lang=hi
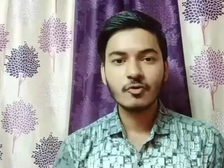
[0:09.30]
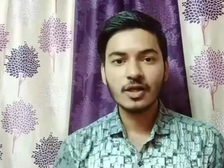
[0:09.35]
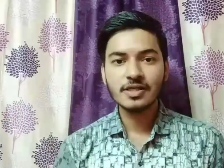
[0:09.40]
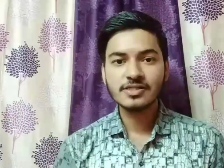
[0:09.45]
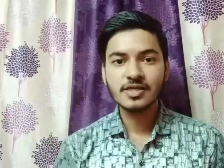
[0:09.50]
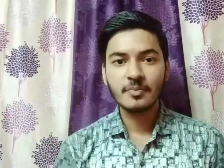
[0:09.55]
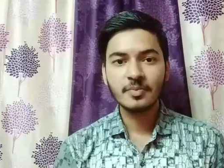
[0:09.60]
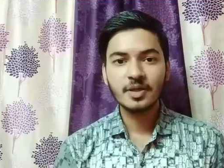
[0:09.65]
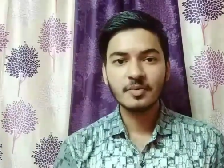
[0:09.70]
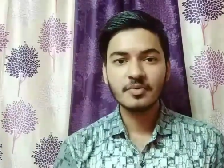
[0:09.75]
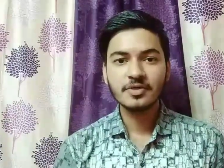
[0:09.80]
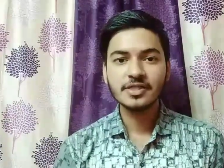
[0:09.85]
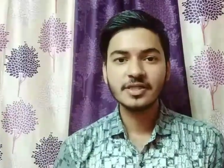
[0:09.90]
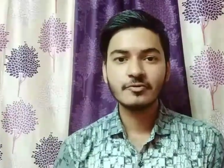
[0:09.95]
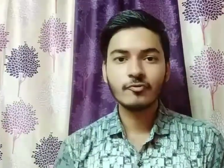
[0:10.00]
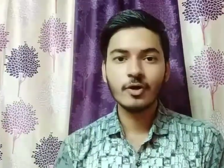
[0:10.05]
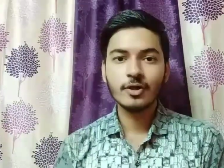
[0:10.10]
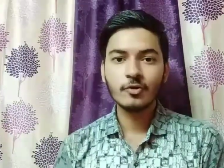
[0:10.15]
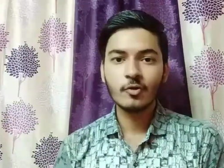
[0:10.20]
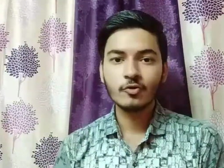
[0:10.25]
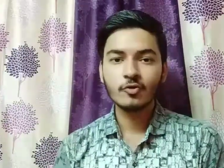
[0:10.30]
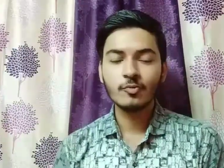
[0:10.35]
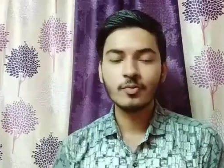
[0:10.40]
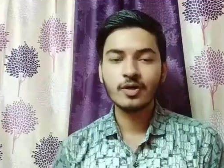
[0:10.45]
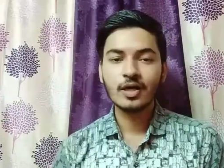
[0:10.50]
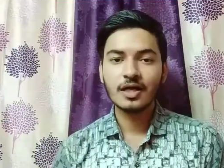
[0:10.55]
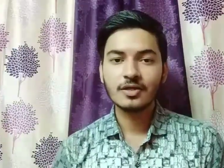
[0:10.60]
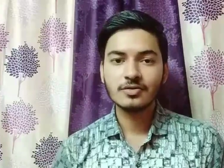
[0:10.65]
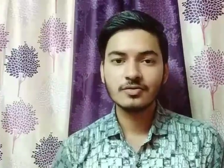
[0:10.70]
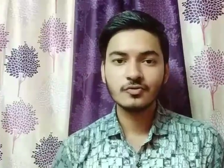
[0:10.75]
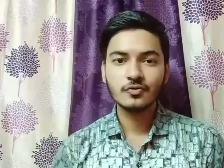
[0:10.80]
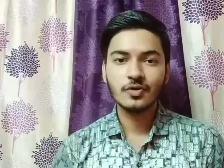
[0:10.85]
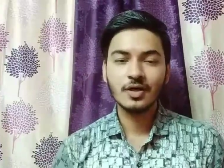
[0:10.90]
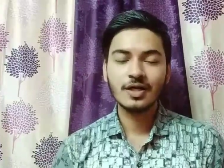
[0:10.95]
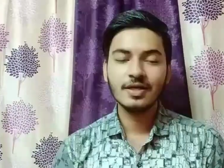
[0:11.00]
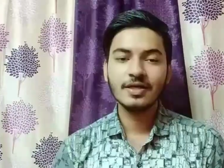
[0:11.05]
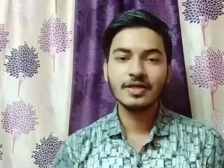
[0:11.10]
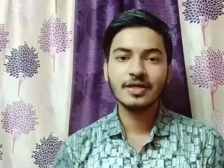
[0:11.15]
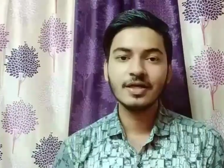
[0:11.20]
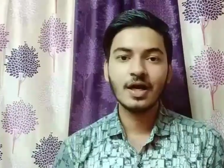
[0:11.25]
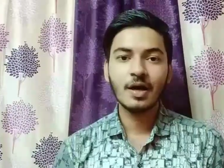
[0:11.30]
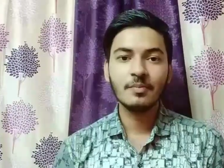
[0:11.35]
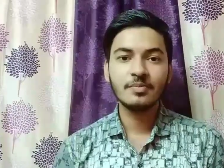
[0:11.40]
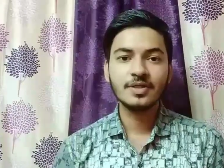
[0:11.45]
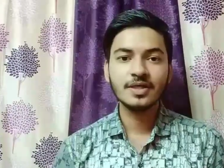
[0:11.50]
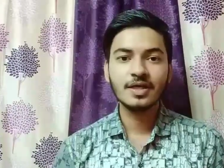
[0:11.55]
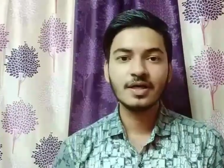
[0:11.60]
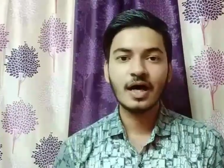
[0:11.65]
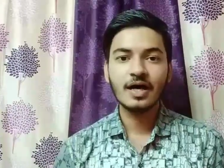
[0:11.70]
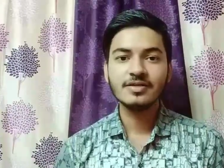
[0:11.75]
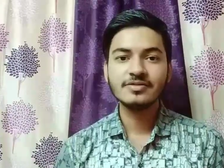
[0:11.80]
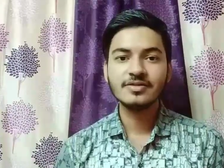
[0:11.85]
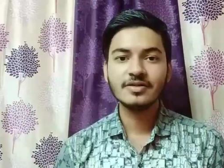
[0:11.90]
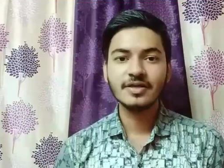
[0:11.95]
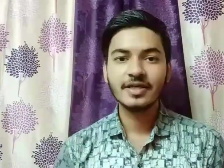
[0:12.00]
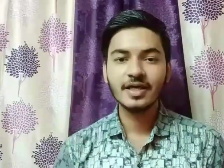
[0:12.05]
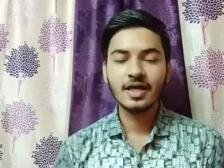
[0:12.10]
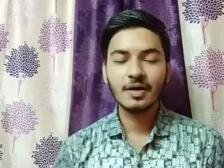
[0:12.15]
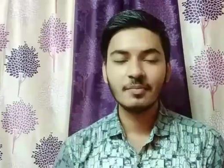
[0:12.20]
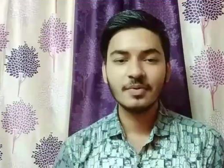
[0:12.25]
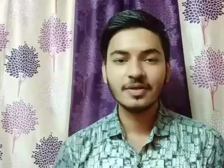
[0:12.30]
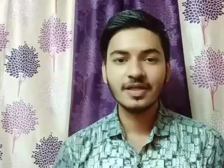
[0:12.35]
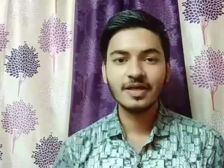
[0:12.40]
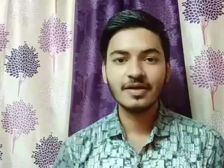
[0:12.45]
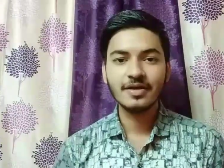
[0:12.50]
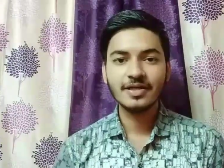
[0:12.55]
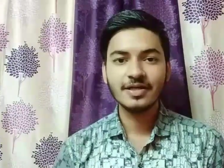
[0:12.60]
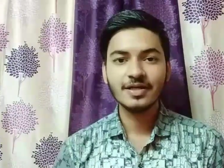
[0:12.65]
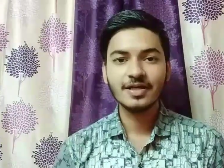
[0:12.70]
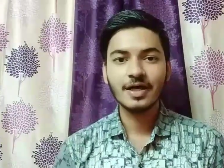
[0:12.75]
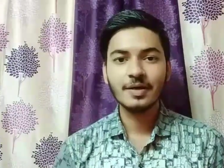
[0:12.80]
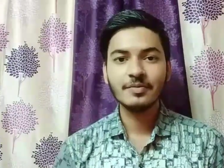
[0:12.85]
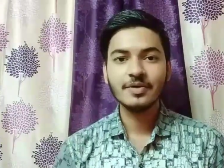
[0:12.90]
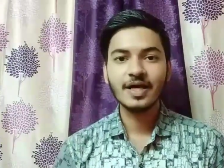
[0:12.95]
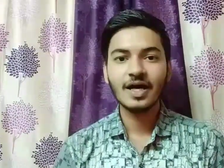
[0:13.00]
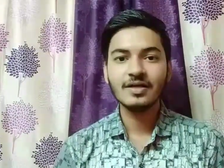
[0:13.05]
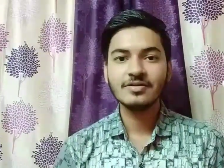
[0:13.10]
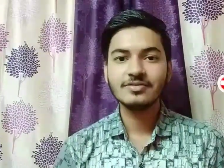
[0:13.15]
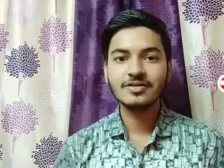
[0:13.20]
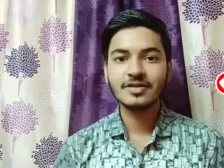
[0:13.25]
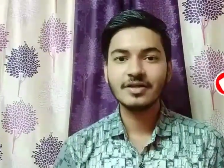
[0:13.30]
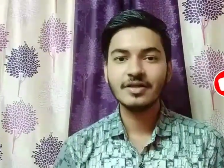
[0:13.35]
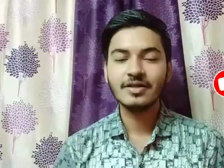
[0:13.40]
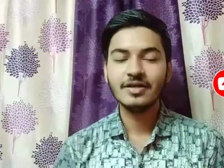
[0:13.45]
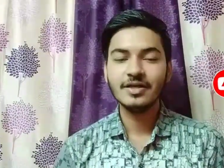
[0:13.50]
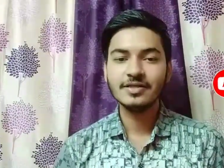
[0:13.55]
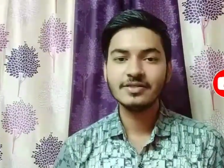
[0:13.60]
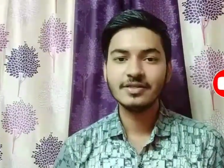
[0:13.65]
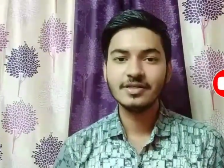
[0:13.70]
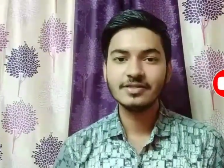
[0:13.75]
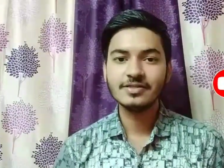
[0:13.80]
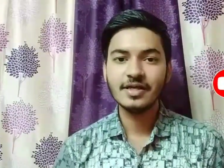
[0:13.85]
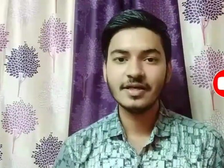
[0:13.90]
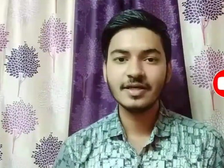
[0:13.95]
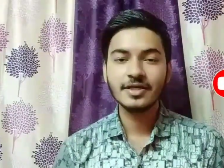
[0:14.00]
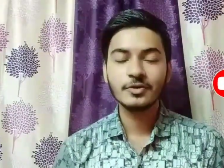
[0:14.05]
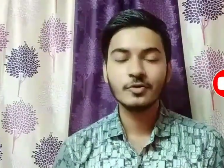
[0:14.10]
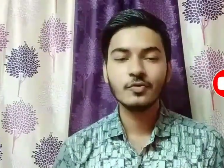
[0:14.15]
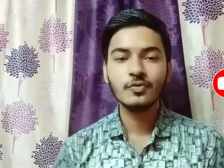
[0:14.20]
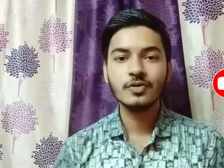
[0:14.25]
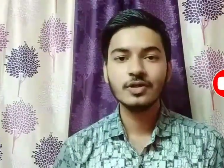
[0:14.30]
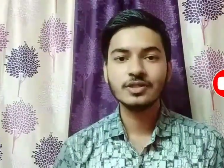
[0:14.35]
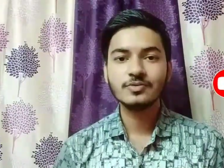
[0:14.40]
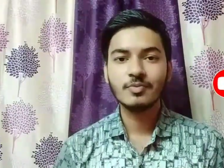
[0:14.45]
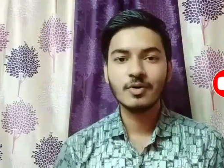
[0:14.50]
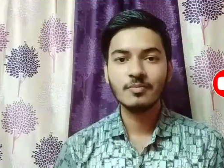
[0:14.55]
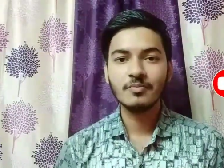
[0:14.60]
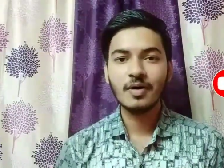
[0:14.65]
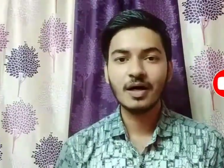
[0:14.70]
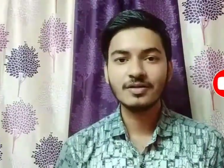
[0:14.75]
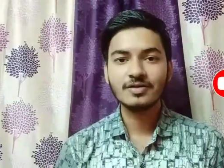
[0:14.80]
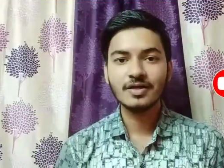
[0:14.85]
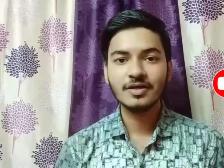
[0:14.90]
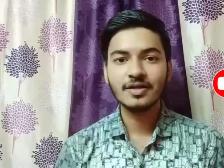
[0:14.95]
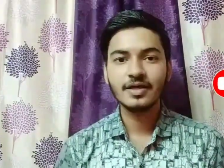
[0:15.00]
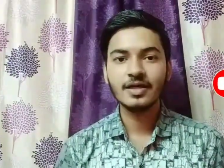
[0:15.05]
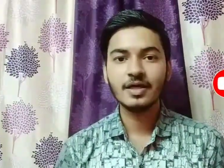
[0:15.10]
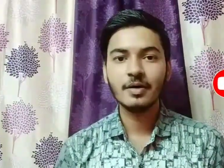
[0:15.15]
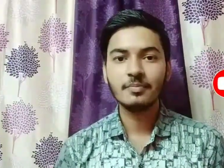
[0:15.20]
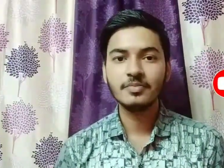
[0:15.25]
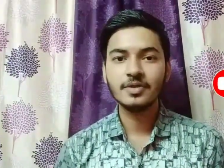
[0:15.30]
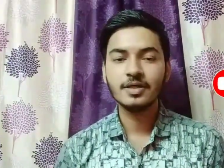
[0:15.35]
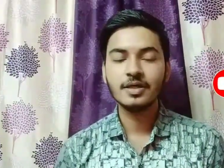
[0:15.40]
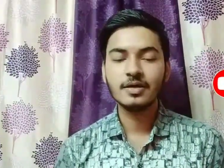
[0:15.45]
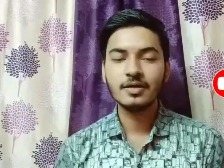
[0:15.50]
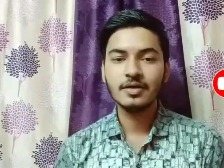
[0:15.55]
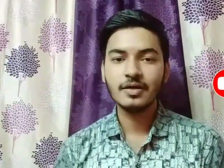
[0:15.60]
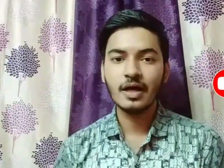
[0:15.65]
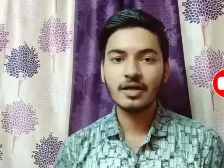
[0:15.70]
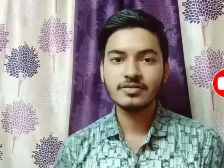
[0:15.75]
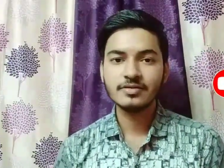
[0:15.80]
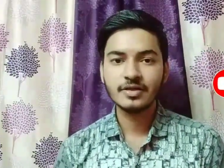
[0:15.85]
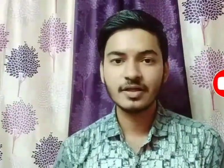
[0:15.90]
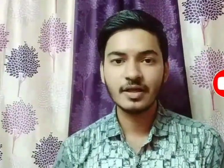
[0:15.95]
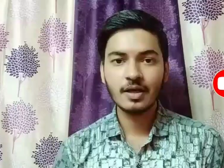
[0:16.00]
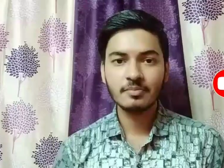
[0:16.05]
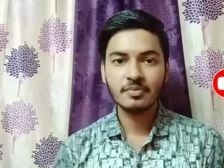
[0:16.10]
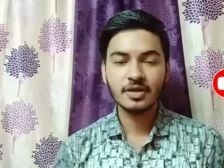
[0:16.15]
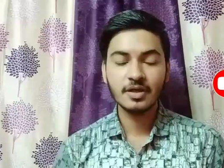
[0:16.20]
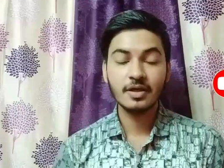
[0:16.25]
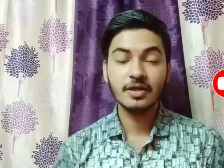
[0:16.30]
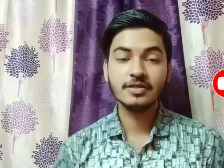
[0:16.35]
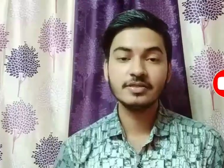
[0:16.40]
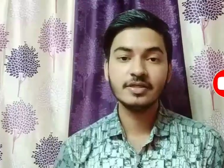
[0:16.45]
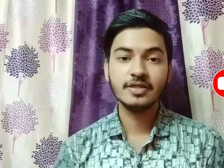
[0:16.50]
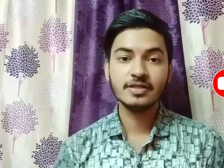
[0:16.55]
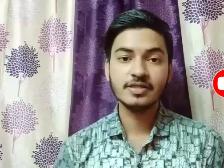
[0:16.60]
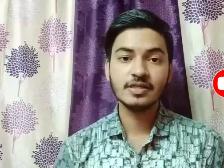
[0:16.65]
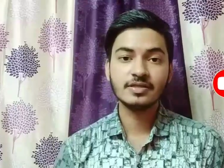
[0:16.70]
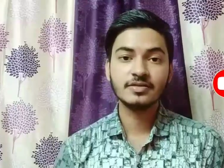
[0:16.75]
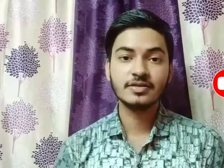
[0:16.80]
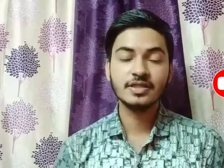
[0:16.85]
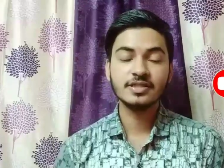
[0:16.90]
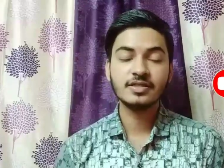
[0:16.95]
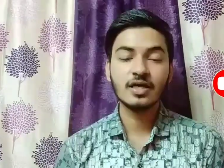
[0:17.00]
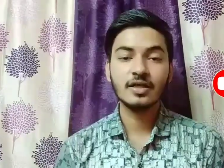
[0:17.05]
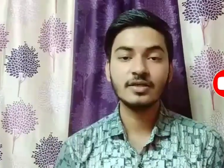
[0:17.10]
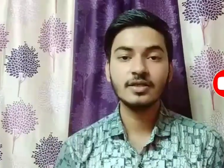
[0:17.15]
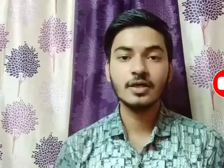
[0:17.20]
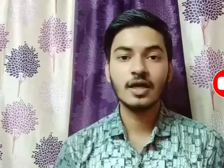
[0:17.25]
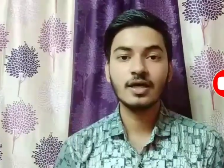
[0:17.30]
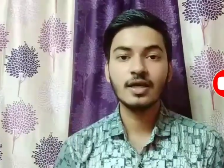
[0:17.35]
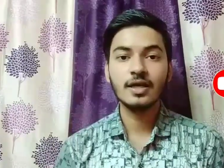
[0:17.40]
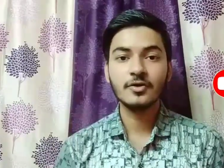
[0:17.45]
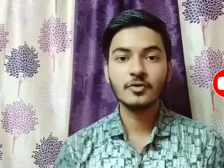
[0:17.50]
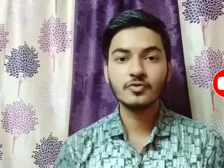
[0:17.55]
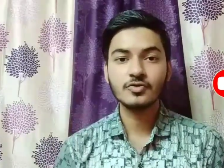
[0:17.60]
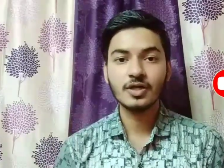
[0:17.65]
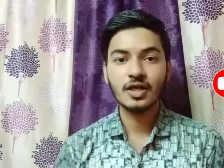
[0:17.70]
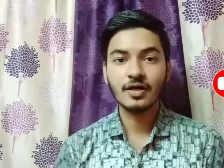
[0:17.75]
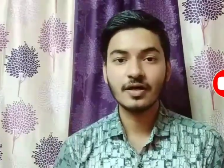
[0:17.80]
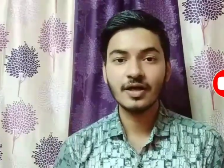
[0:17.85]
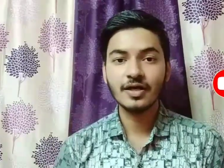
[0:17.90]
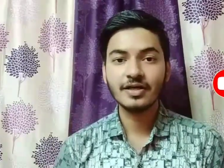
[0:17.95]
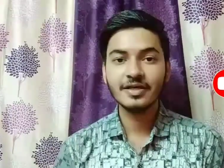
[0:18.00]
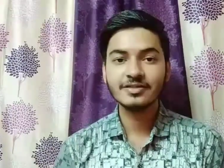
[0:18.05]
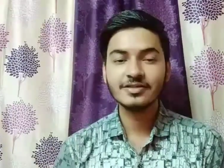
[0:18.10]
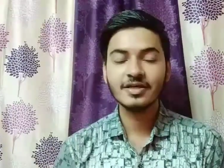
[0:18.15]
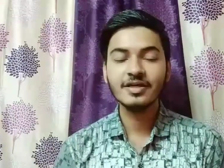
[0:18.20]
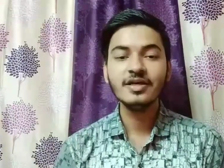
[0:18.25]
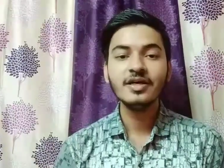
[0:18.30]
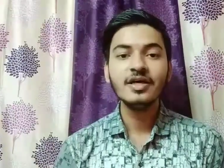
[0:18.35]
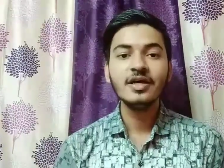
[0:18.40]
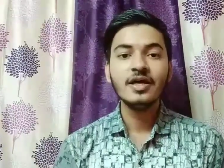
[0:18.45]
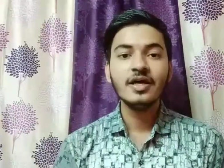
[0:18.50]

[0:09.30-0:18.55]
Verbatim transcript: ट्वेल्थ सेप्टेबर से ट्वेल्थ अक्टूबर आ चुका है लेकिन अब तक आंसर की का पता नहीं है कब ये आंसर की रिलीज़ की जाएगी तो इस पर हम बात करेंगे कब तक आंसर की आपकी रिलीज़ की जा सकती है साथ ही अगला क्वेश्चन आ रहा है कि सर